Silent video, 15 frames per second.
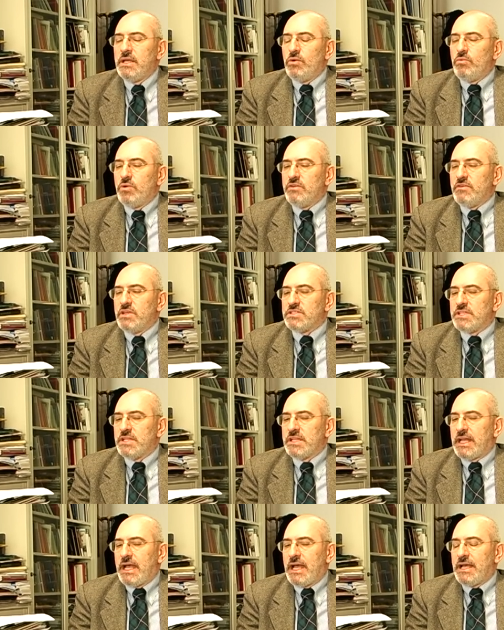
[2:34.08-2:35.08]

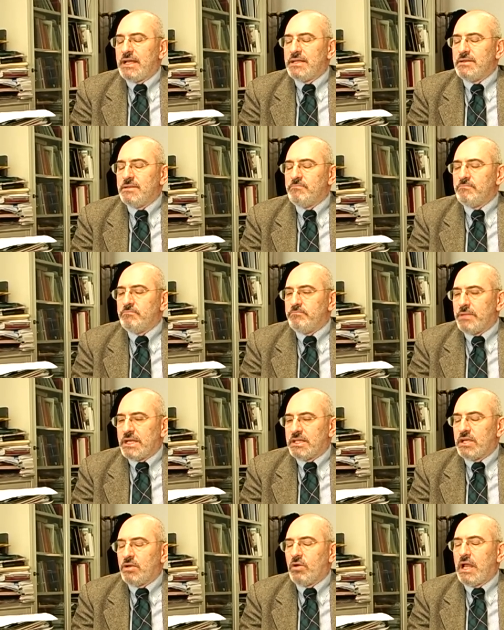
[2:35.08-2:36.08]
università eh, in
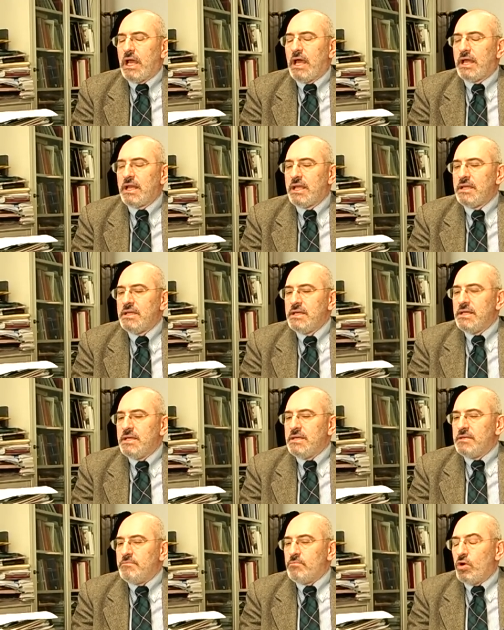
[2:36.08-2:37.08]
particolare
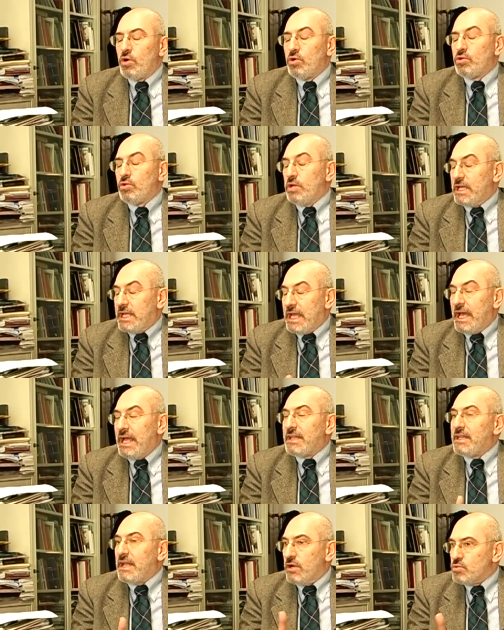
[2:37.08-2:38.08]
eh, modo
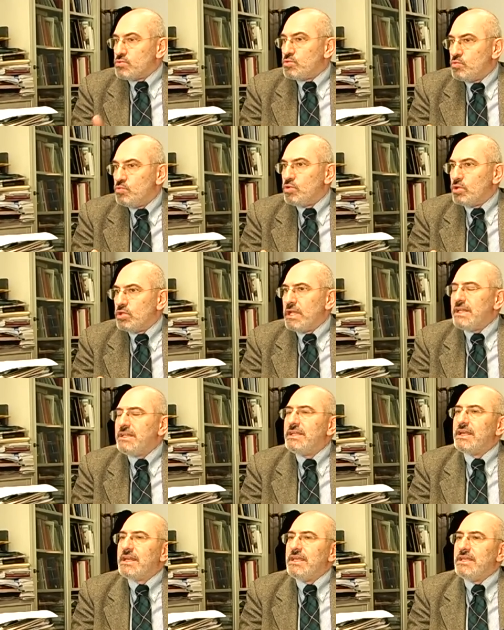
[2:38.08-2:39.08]
legata allo studio del
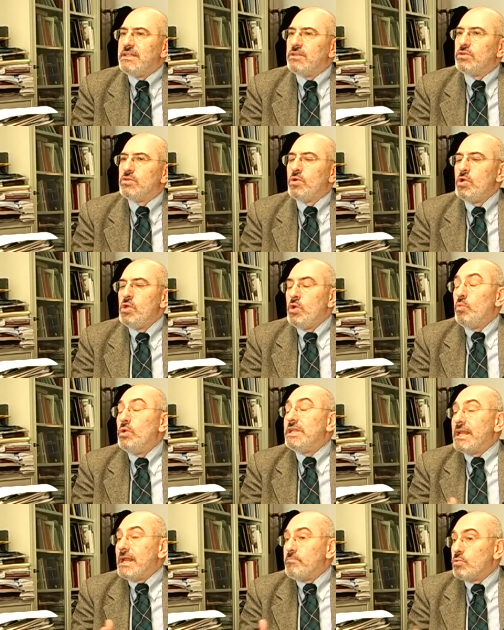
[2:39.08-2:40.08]
diritto,
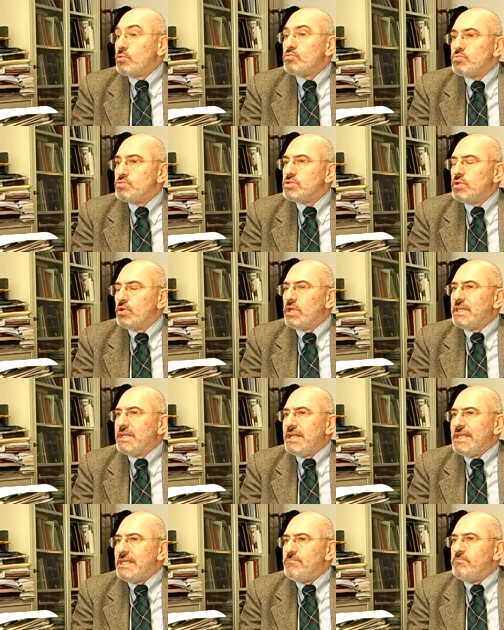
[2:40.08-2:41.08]
quindi la produzione di
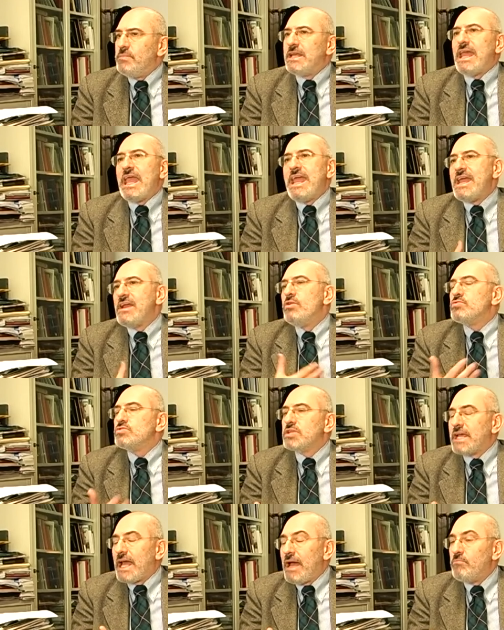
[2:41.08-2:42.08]
libri e lo
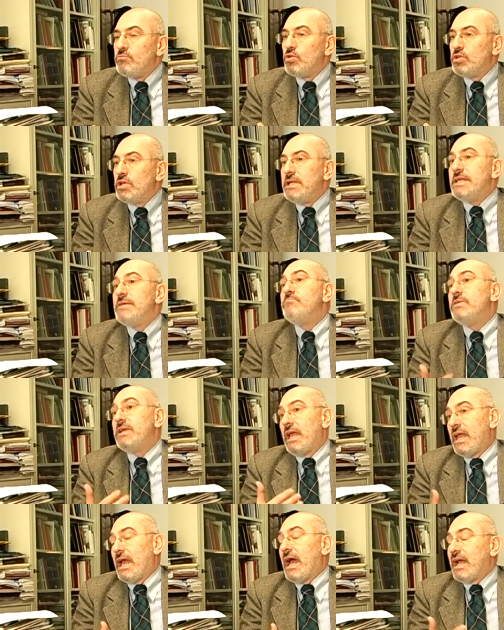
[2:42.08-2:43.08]
scambio di libri
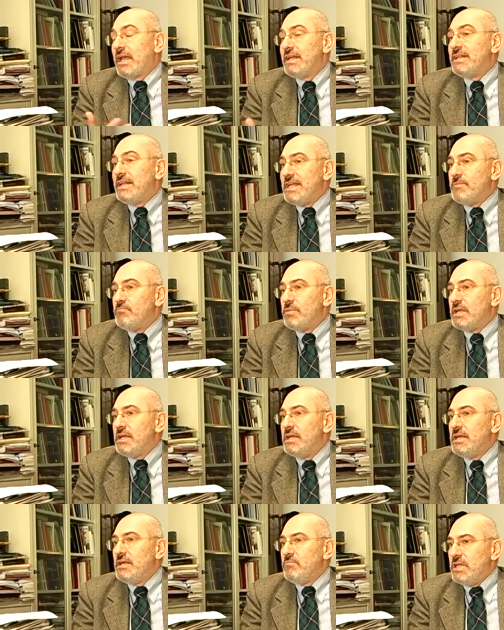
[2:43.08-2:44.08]
e anche di libri
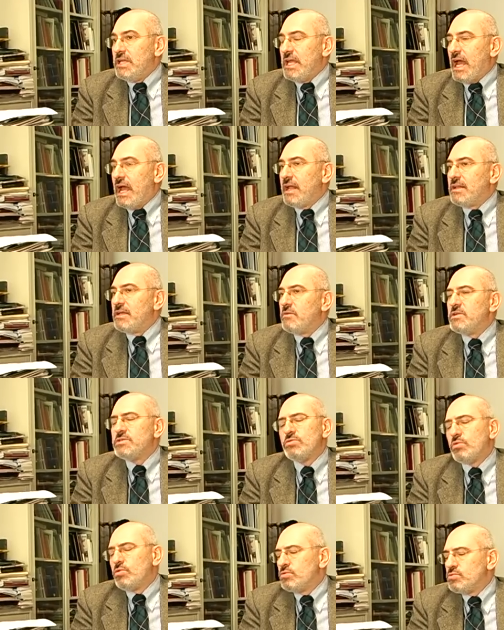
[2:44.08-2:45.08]
miniati.
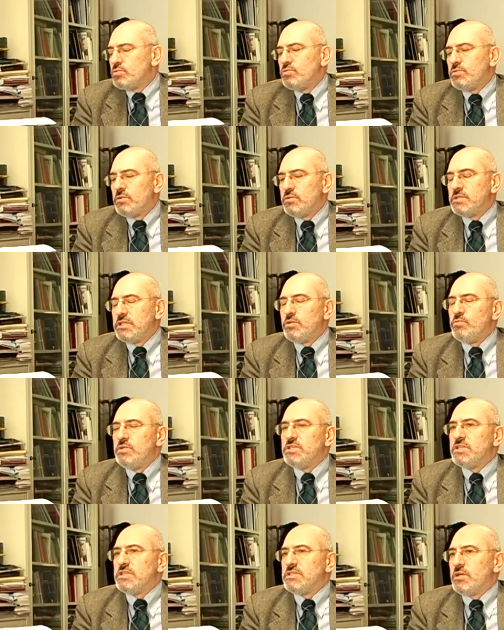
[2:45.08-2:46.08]
Questo
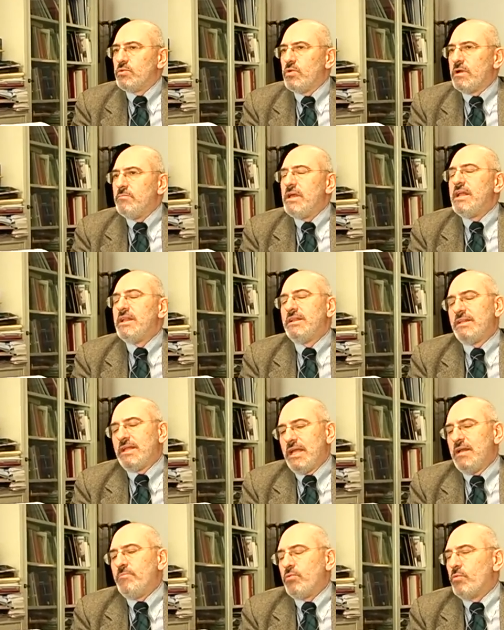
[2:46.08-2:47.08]
costituisce sicuramente
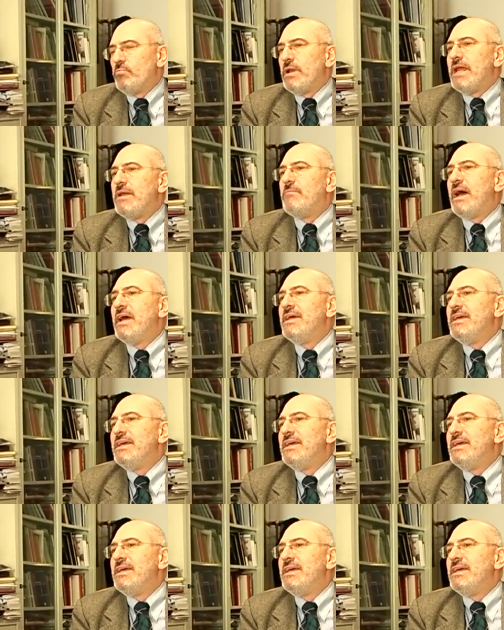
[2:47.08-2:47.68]
il problema